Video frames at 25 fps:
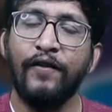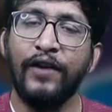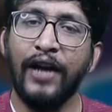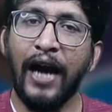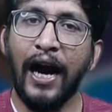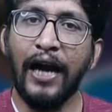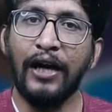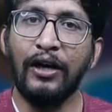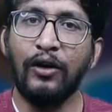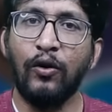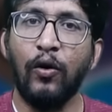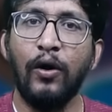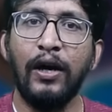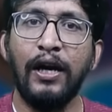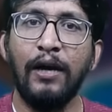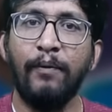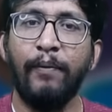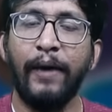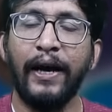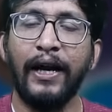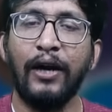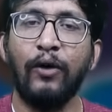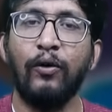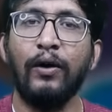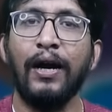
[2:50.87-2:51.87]
విరాట్
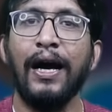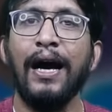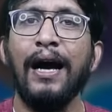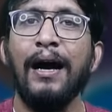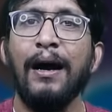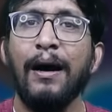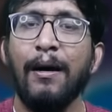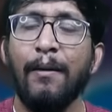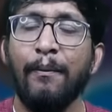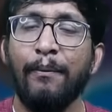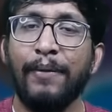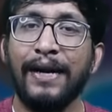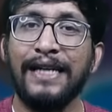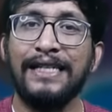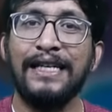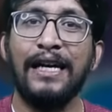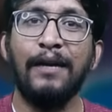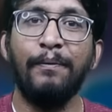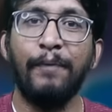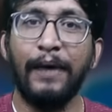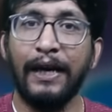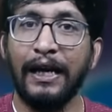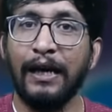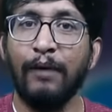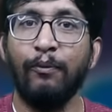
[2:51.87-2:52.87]
కోహ్లీ పైన కూడా
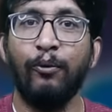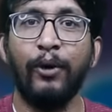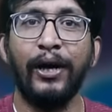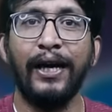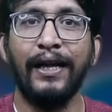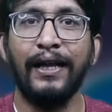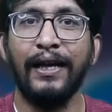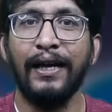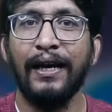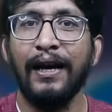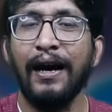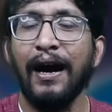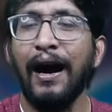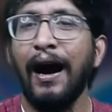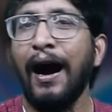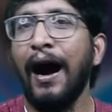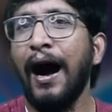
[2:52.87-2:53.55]
ప్రెజర్ పెరిగిపోయేది